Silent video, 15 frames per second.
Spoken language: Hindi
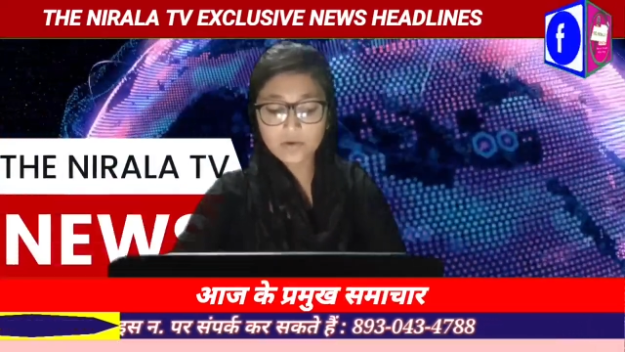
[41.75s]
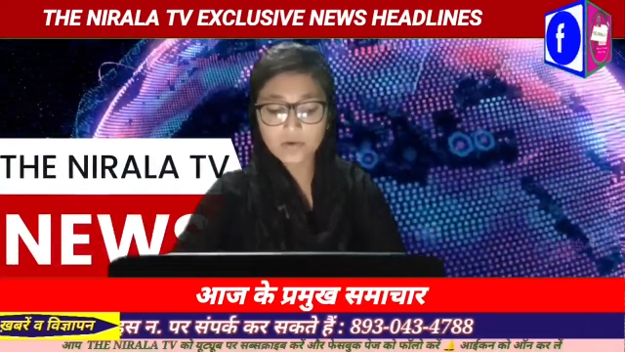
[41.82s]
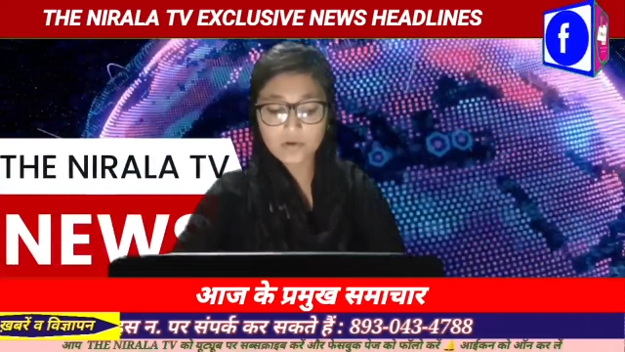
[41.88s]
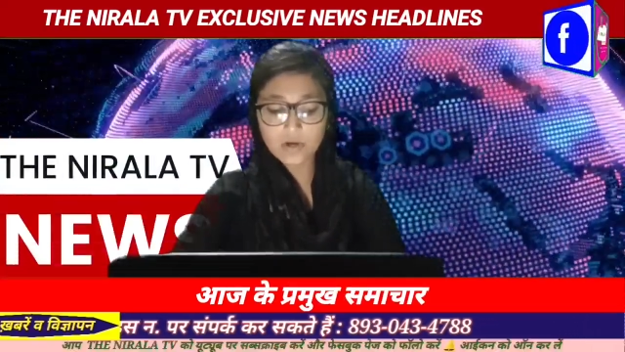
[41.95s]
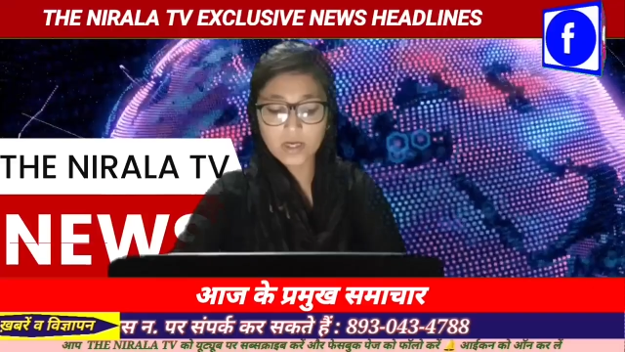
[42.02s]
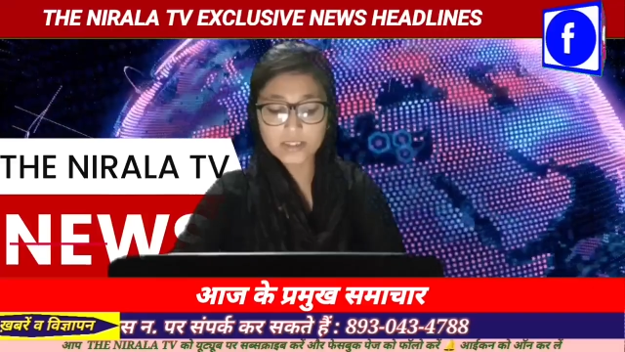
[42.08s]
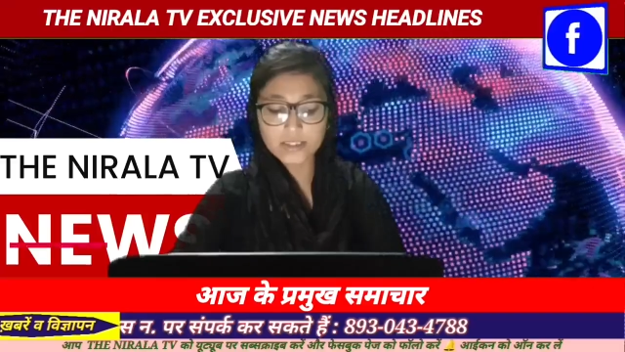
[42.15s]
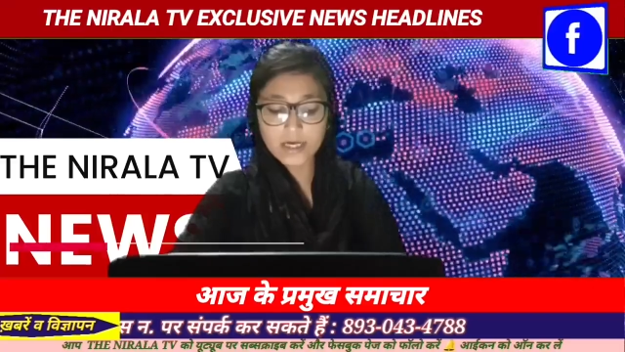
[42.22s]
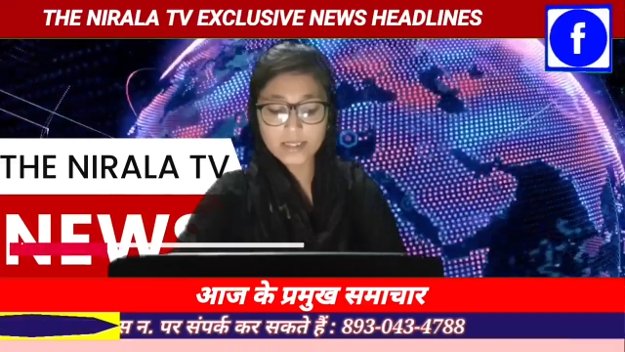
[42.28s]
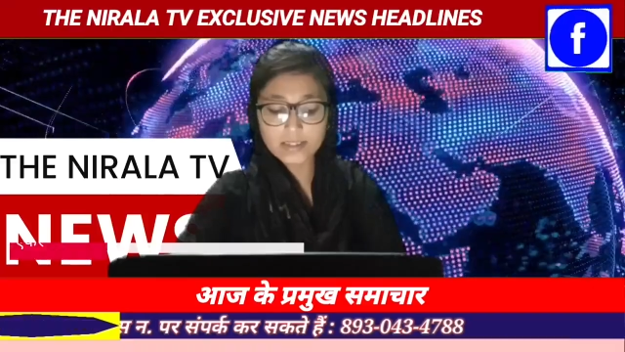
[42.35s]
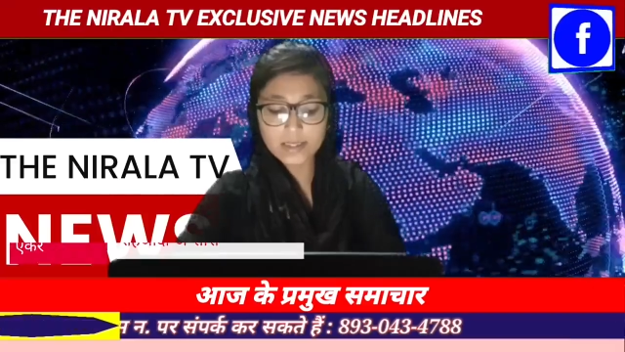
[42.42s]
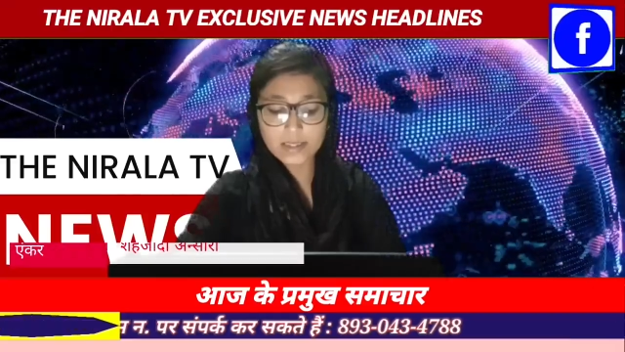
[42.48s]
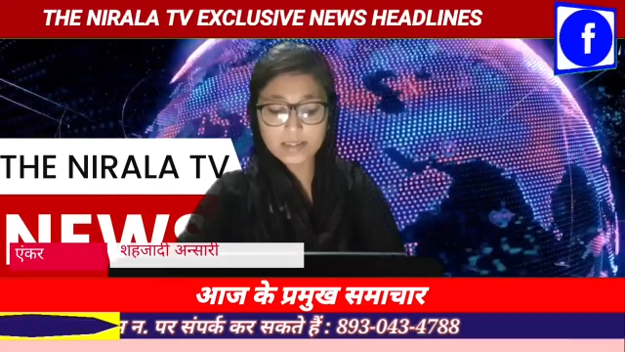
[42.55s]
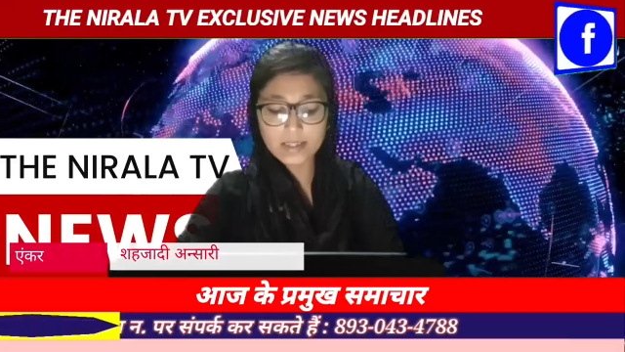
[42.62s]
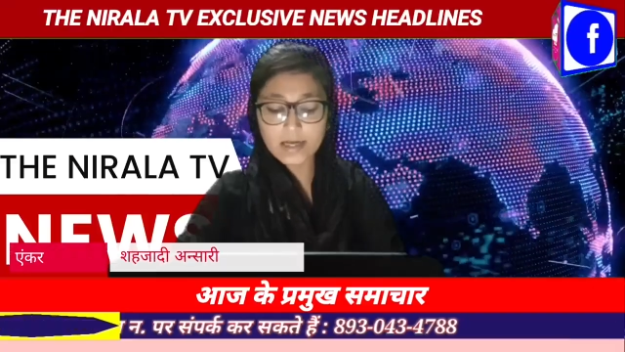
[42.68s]
जून को
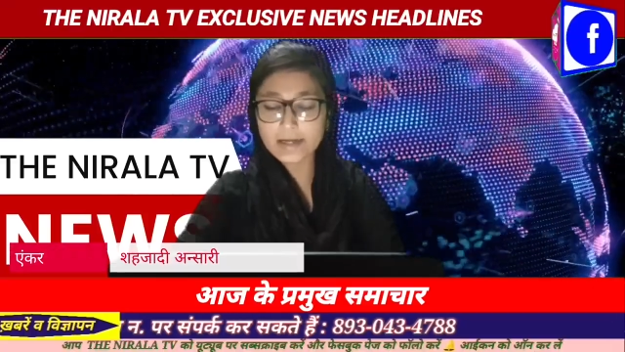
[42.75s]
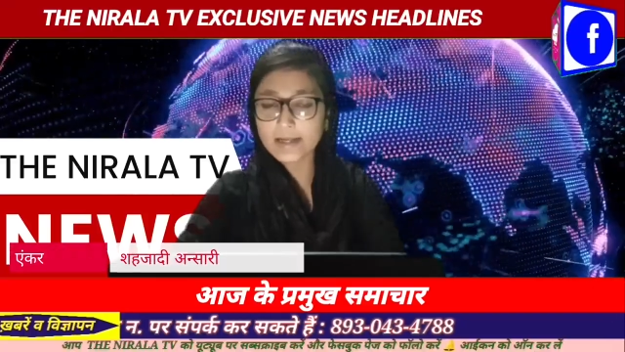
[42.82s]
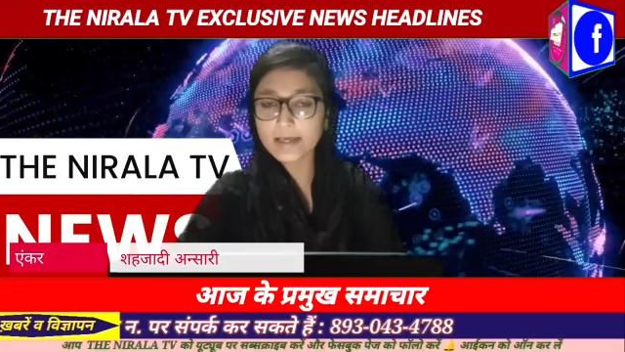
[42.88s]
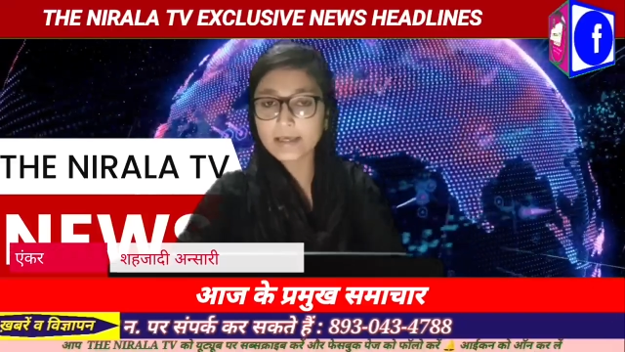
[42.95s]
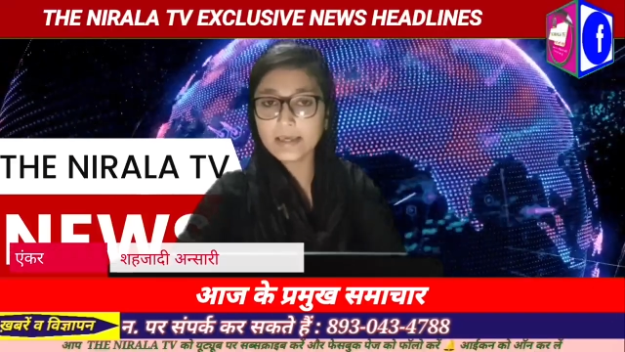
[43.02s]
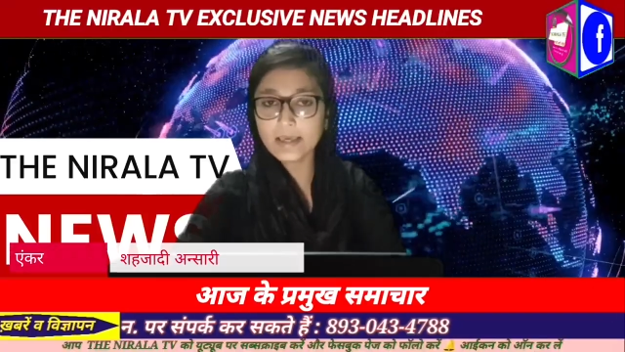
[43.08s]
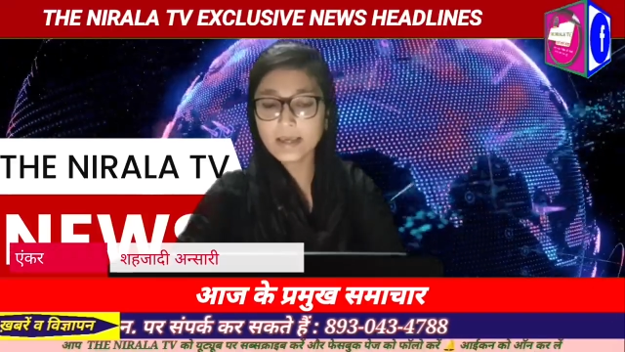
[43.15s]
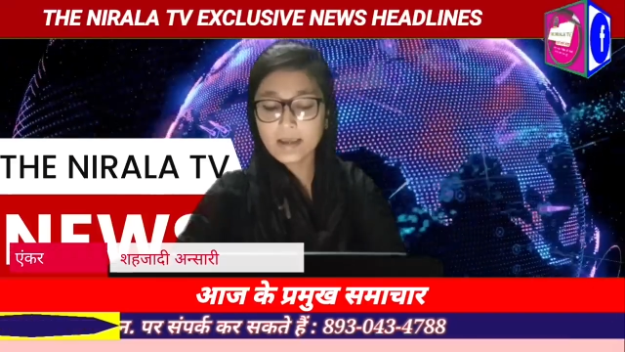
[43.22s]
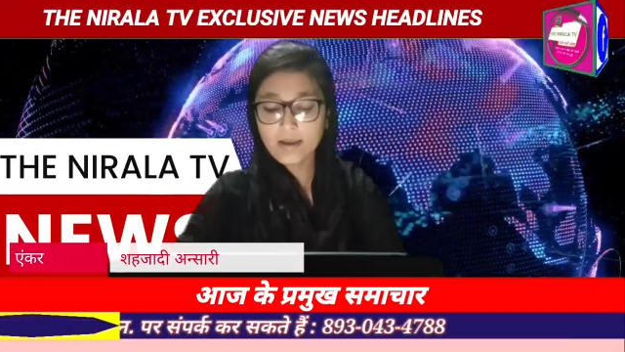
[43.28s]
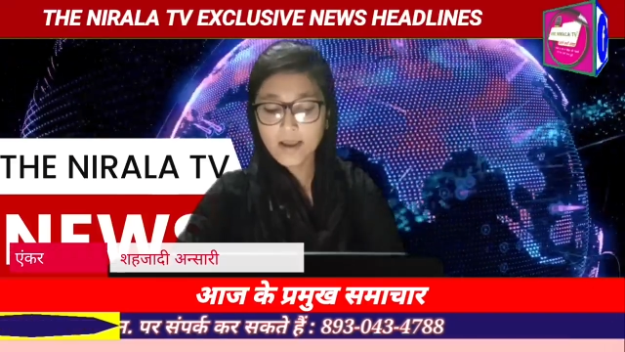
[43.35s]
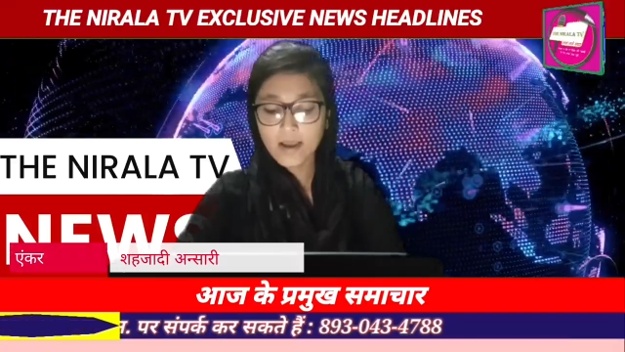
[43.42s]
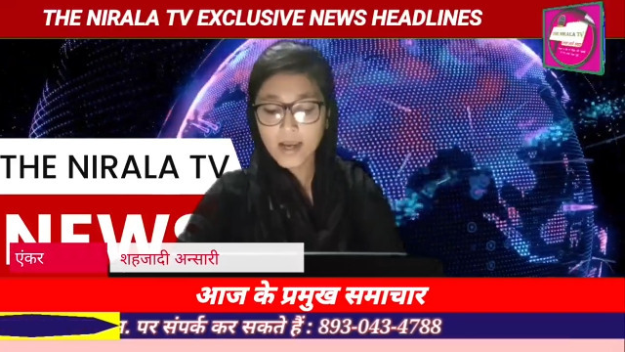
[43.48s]
आचार संहिता हटेगी